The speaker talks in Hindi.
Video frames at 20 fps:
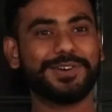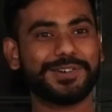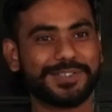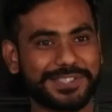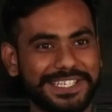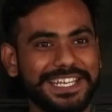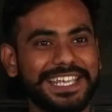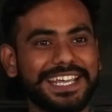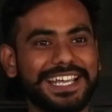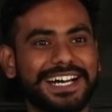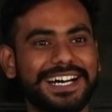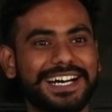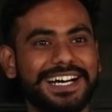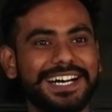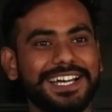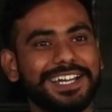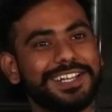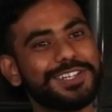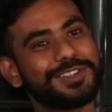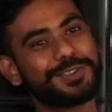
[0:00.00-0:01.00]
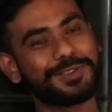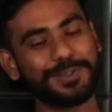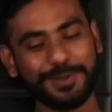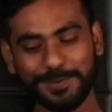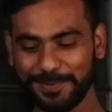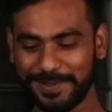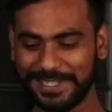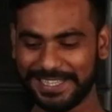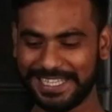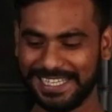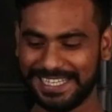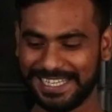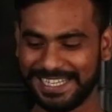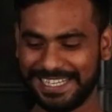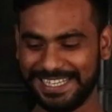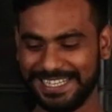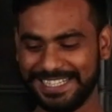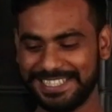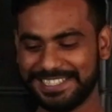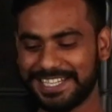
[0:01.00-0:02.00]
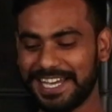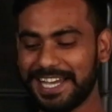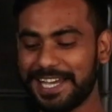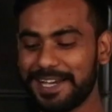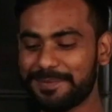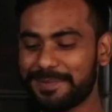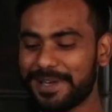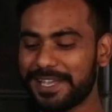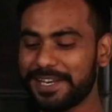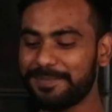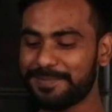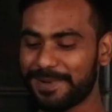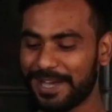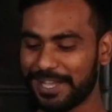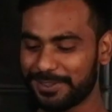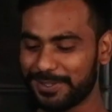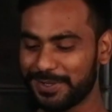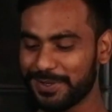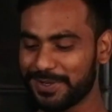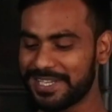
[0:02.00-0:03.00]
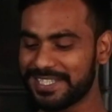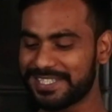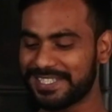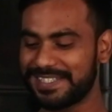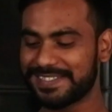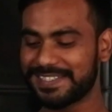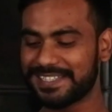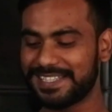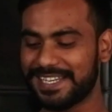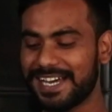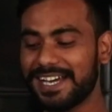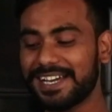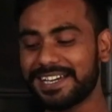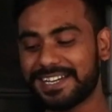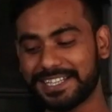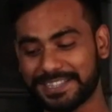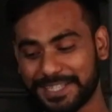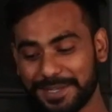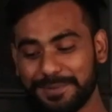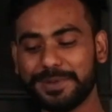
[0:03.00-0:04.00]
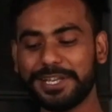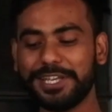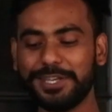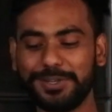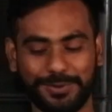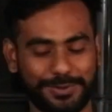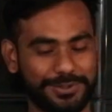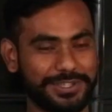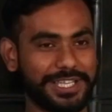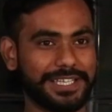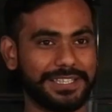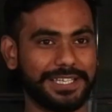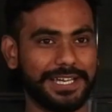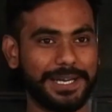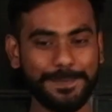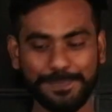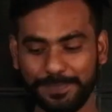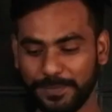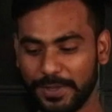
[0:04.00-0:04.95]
उसने कहा तुम बदल गए जहाँ हमारी बातों का सिलसिला ख़त्म नहीं होता था